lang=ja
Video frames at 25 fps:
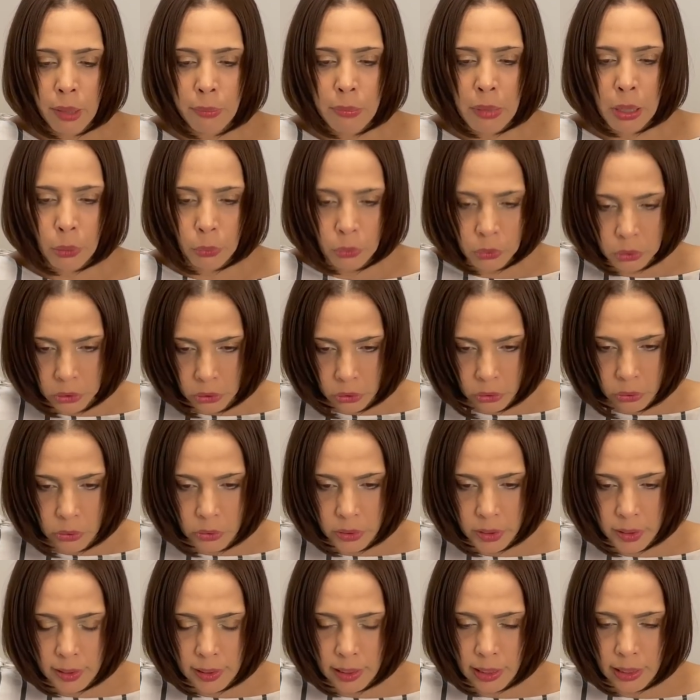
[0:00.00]
まあ、本
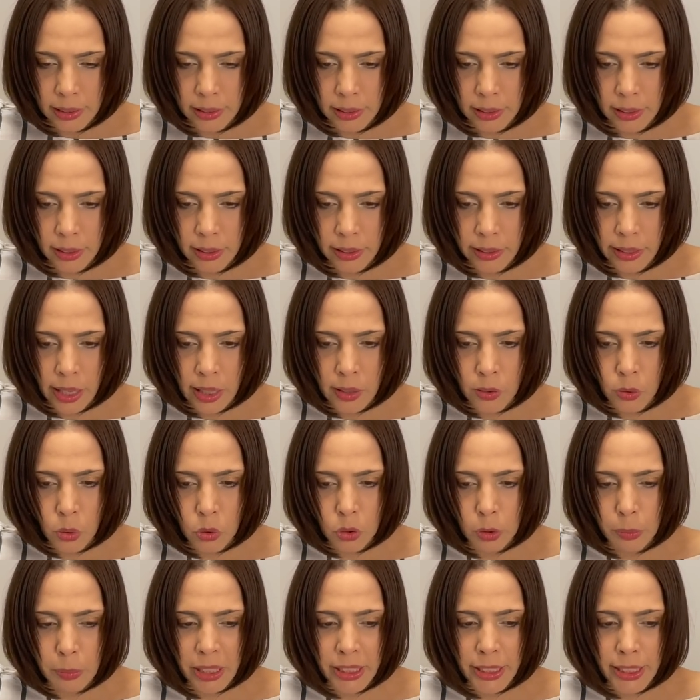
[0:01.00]
当に最近韓
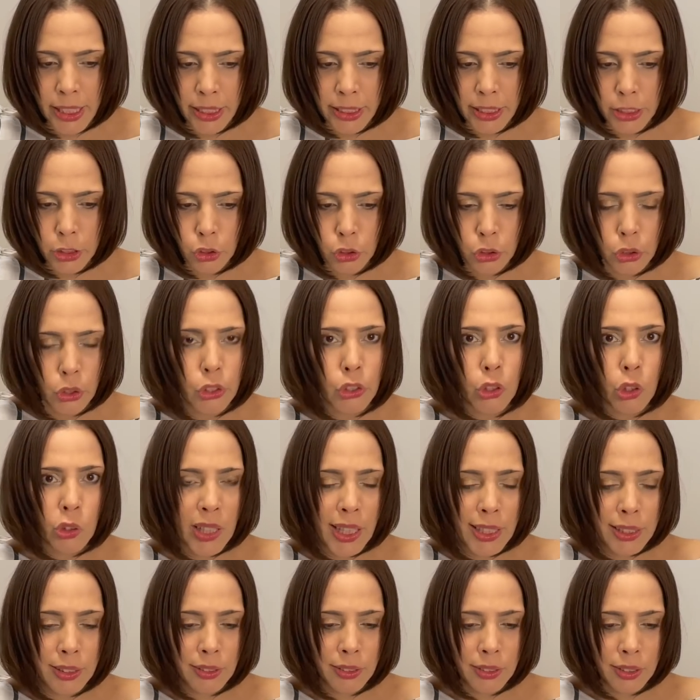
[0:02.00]
国メディアが躊躇
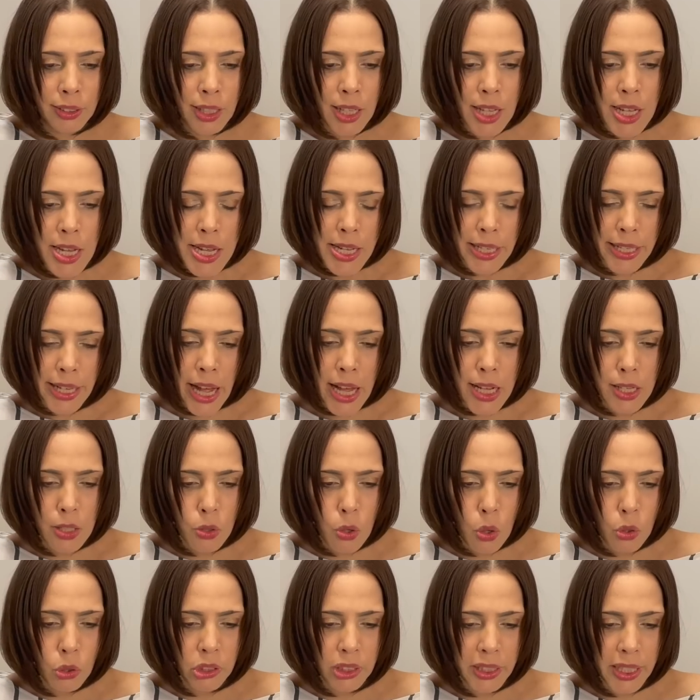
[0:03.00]
なく韓
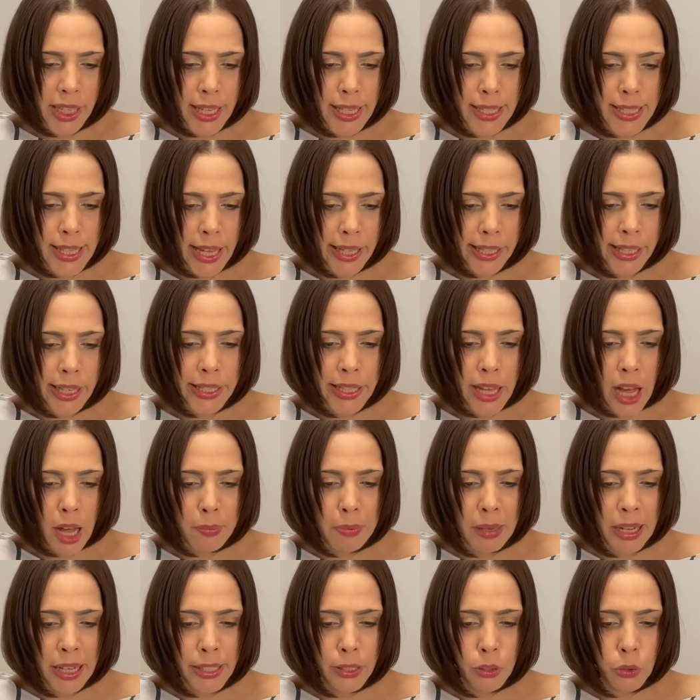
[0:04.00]
国経済が
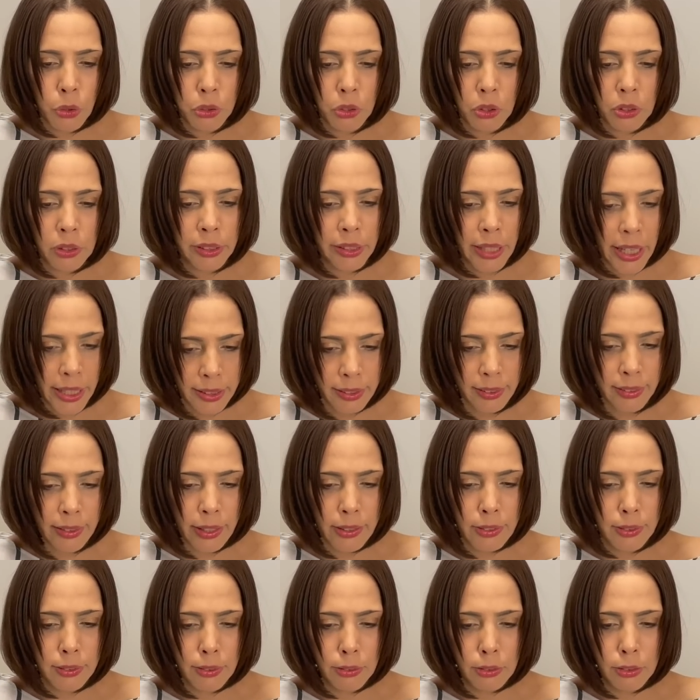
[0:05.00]
やばいことになって
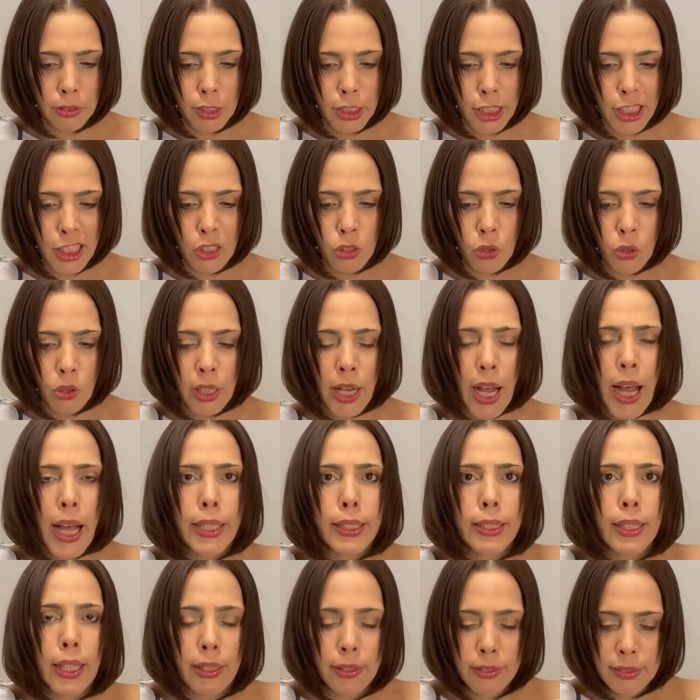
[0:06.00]
いるという記事を書
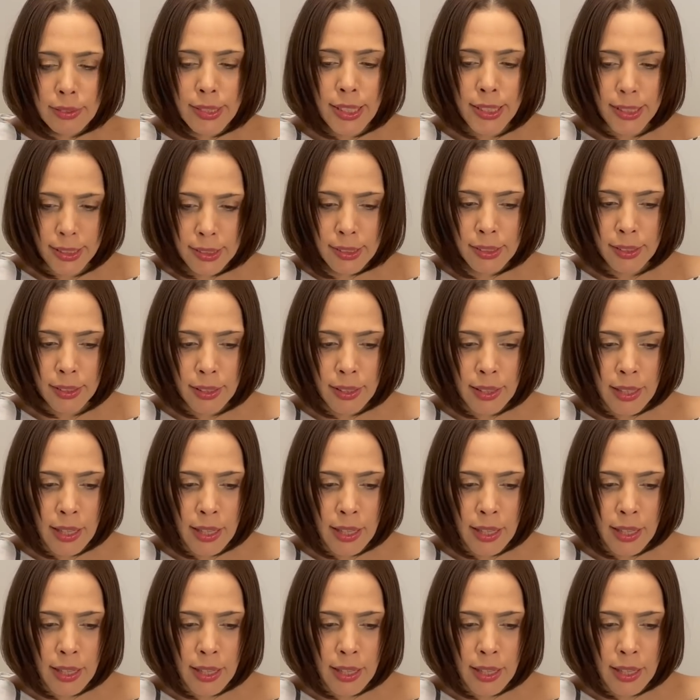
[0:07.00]
いているんです。